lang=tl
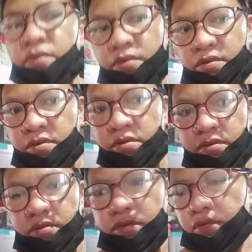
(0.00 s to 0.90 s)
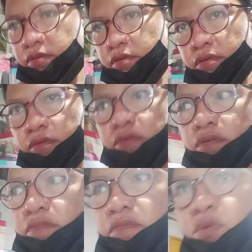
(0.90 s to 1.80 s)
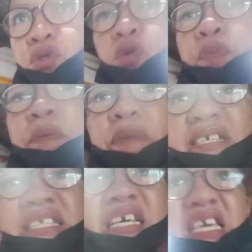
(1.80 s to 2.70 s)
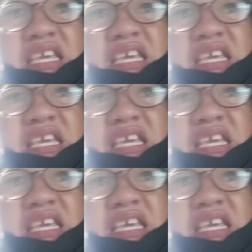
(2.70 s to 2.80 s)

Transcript: sa ihi. Buskupan plus lagi yang